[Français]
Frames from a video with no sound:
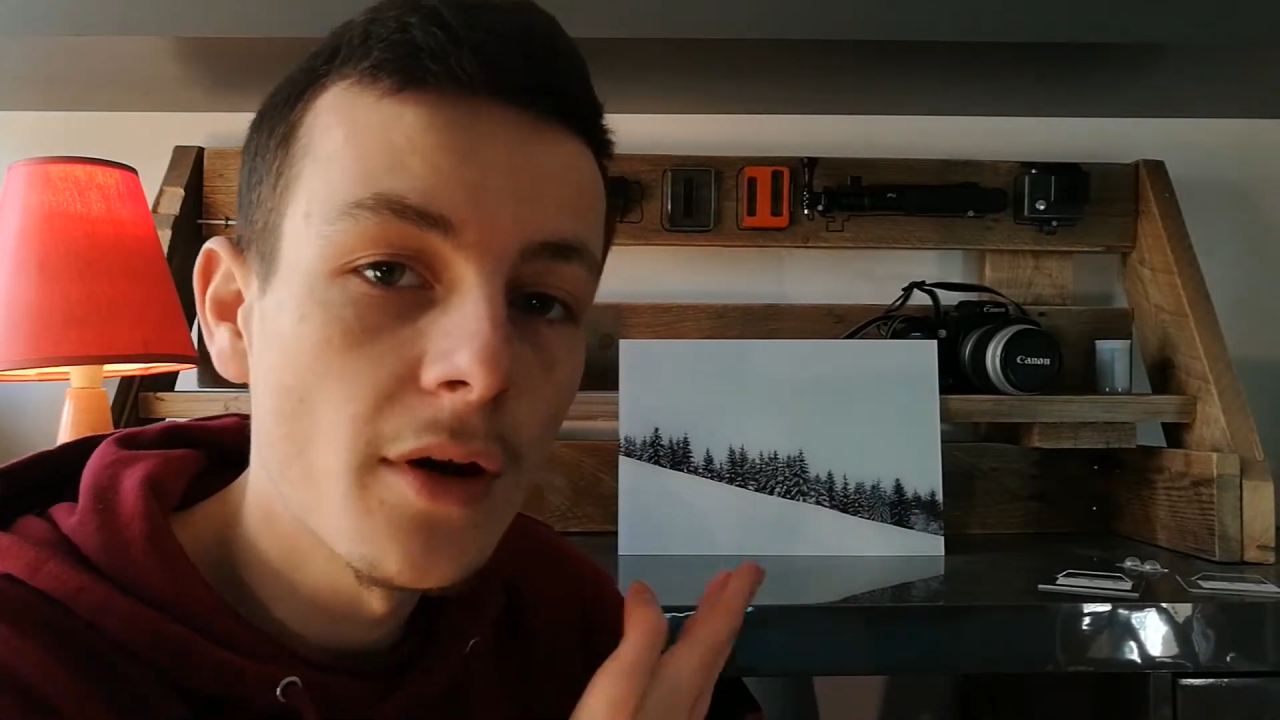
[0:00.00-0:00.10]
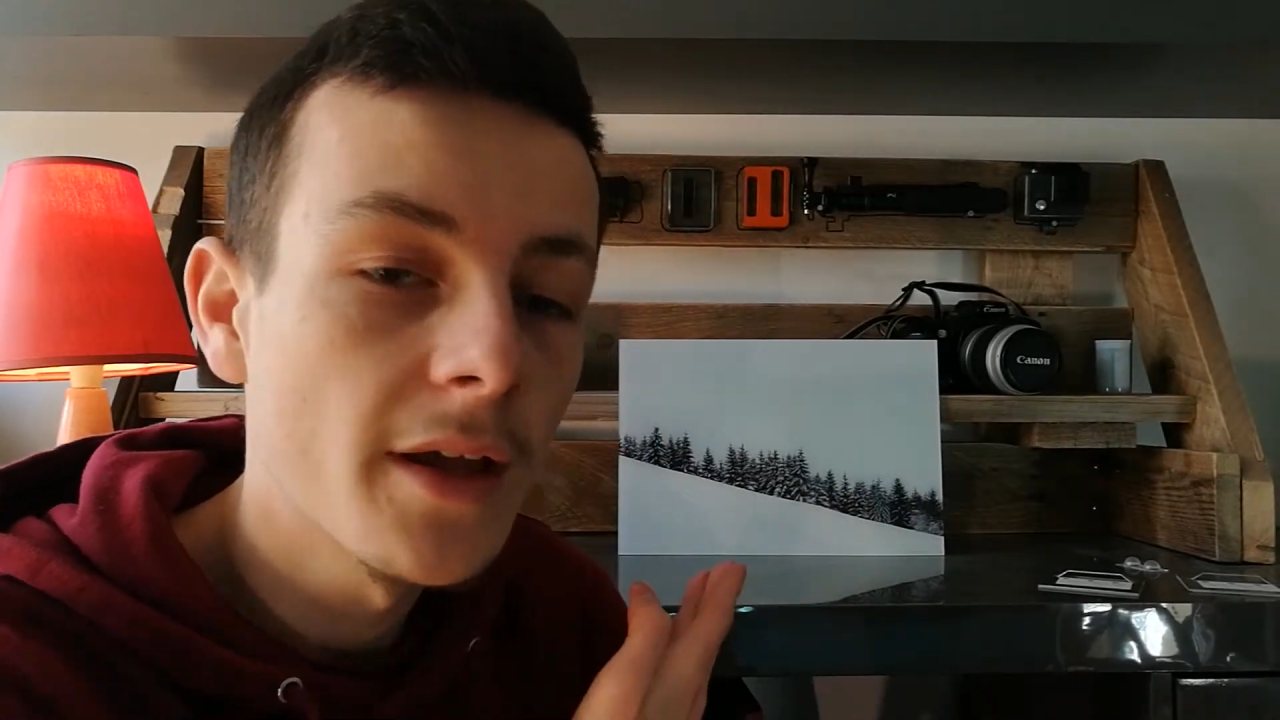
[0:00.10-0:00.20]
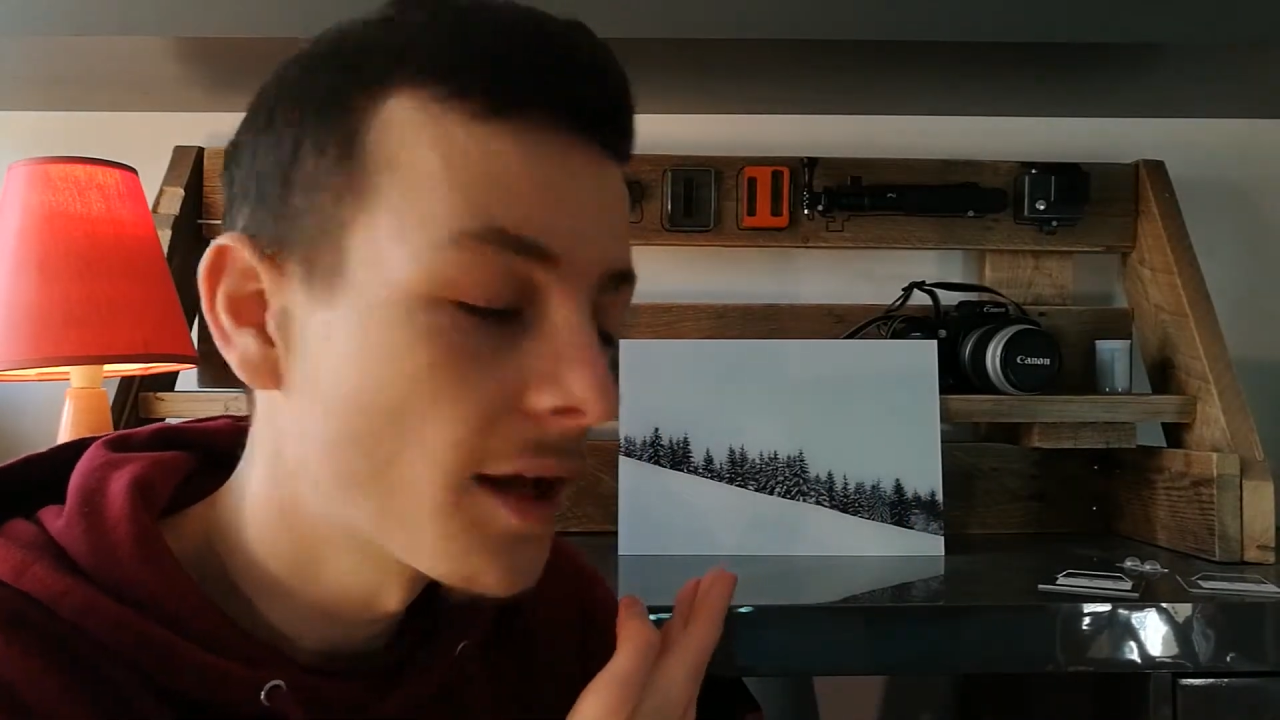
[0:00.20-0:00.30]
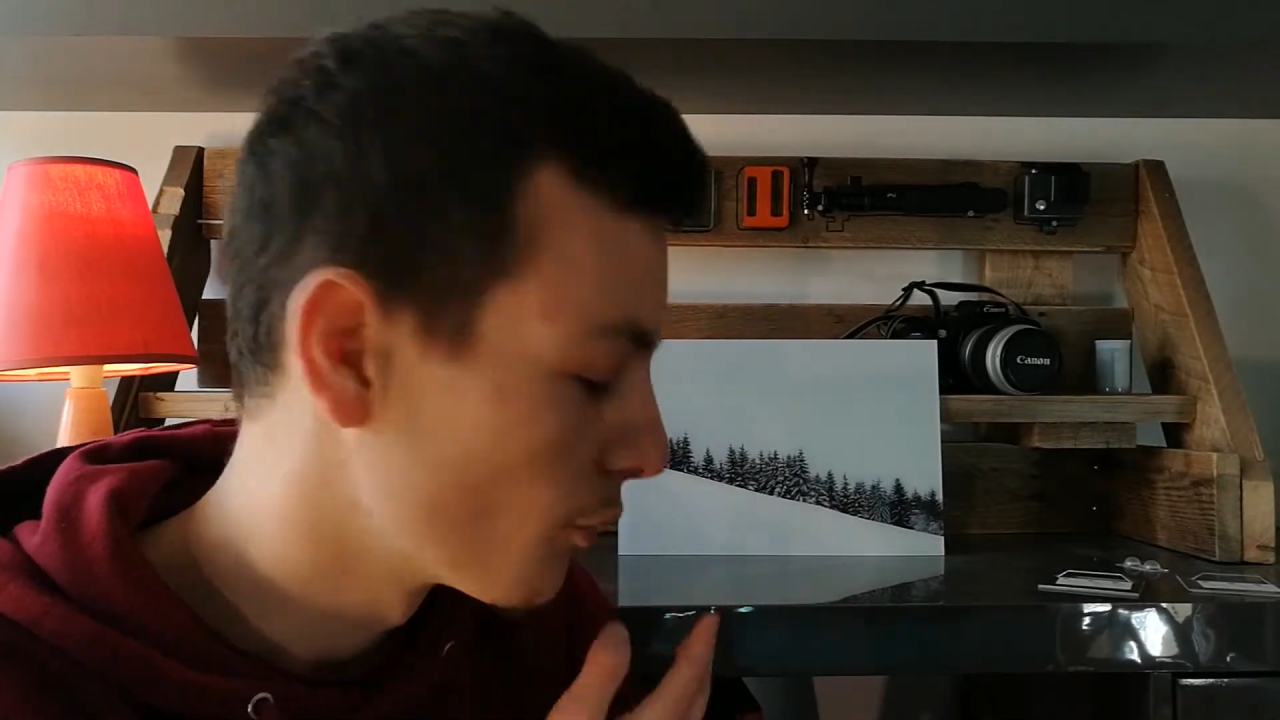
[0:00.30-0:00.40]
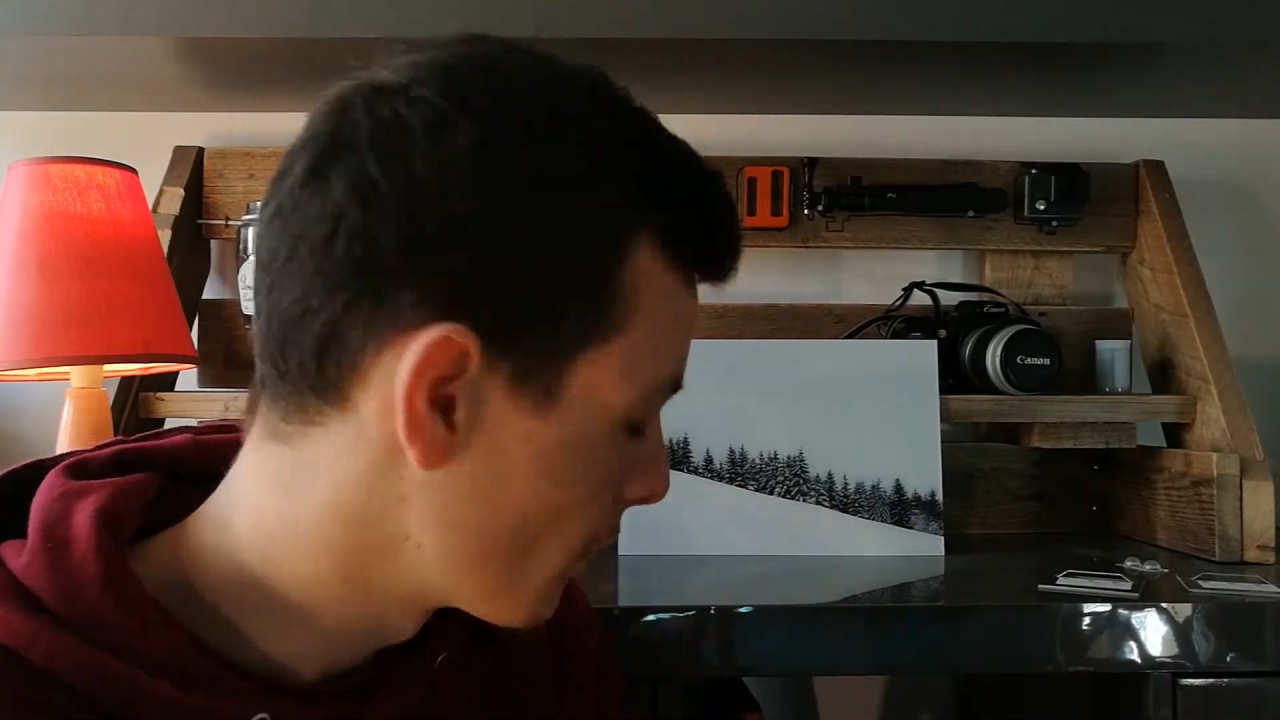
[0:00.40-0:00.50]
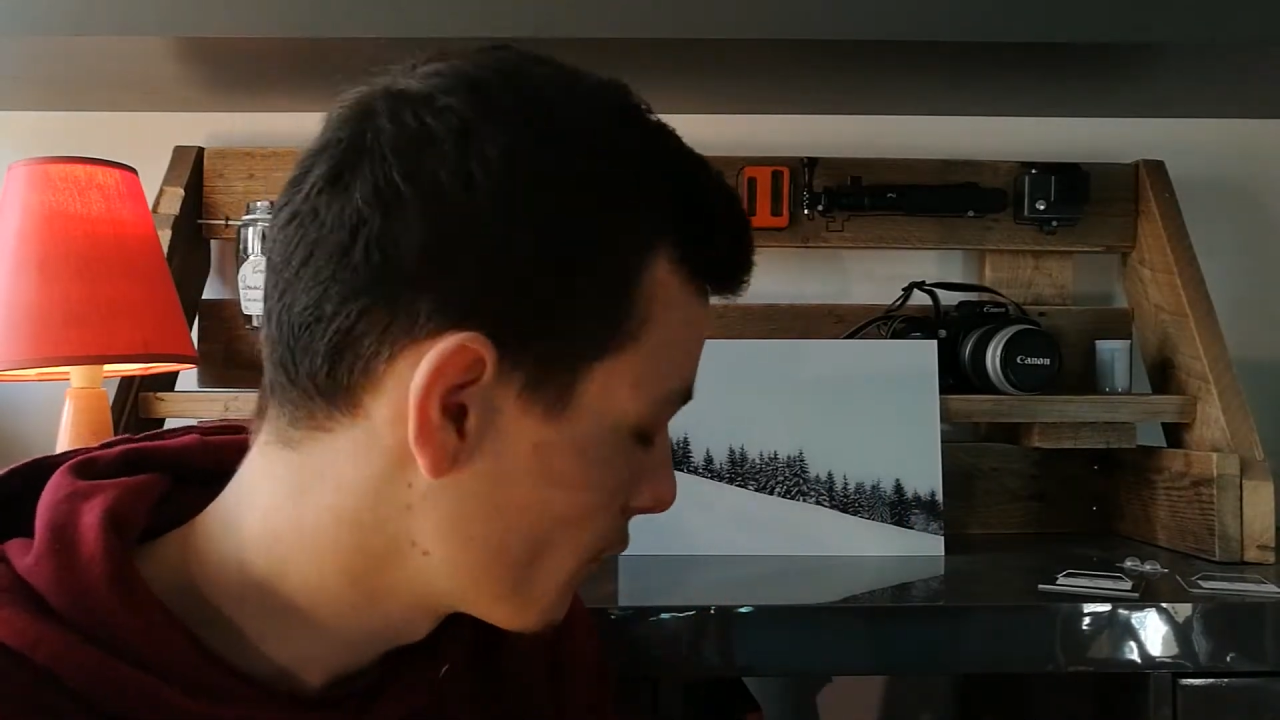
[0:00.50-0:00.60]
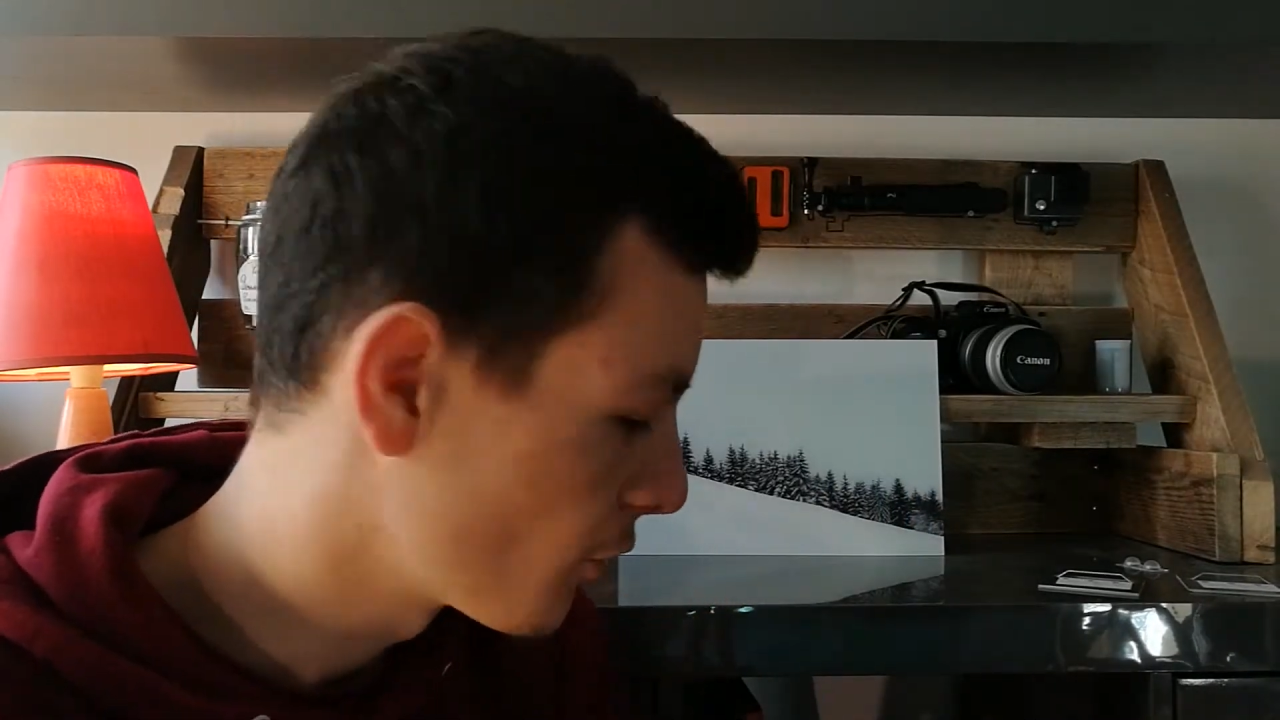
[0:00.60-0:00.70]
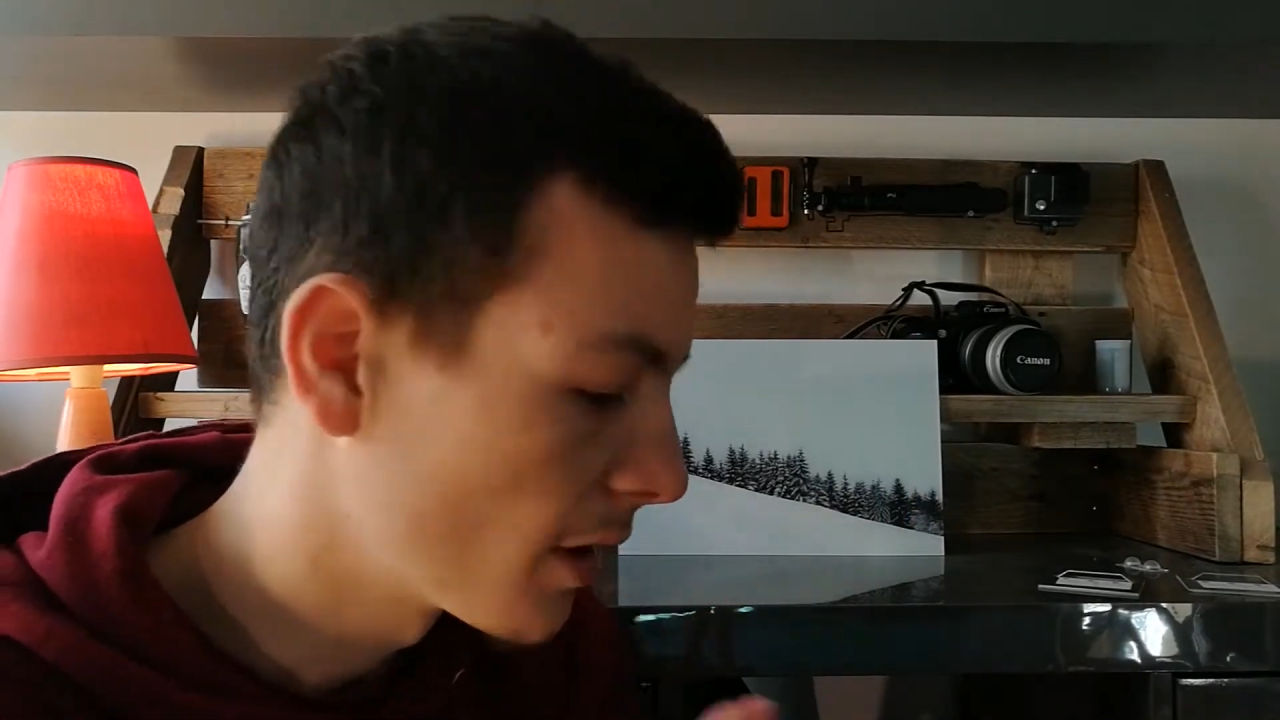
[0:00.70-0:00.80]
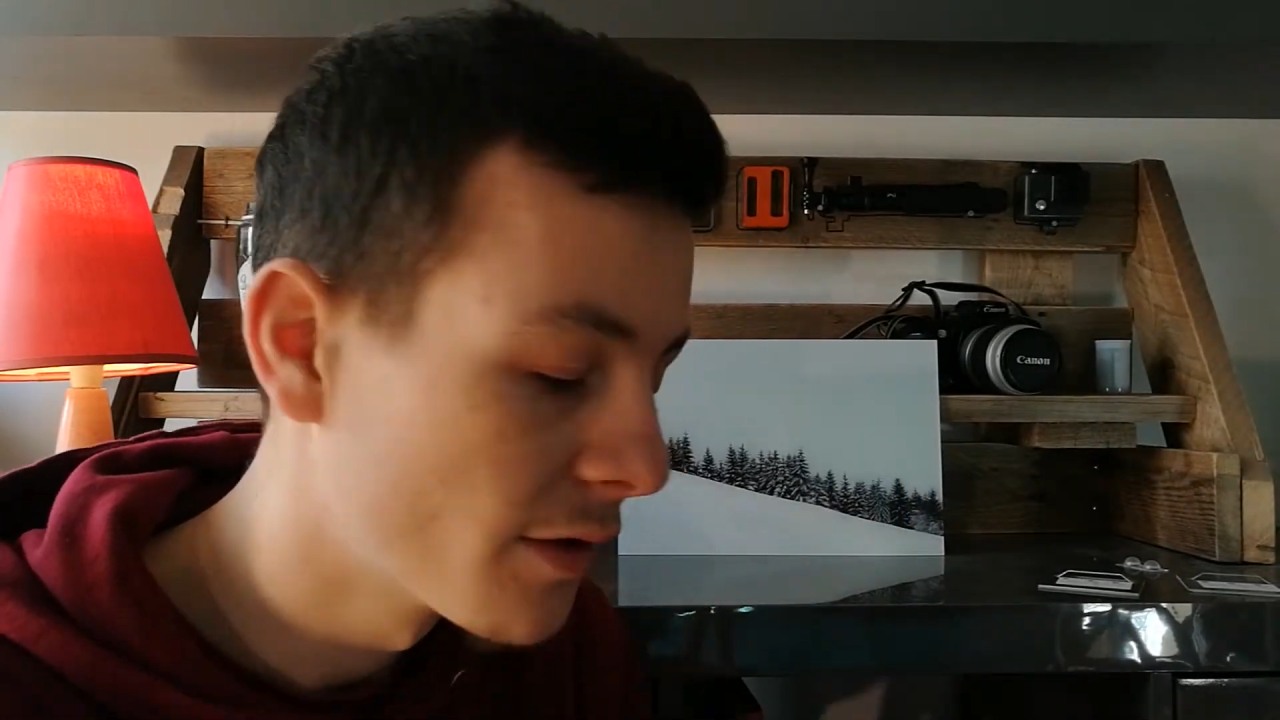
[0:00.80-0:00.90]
un cadre ou alors sur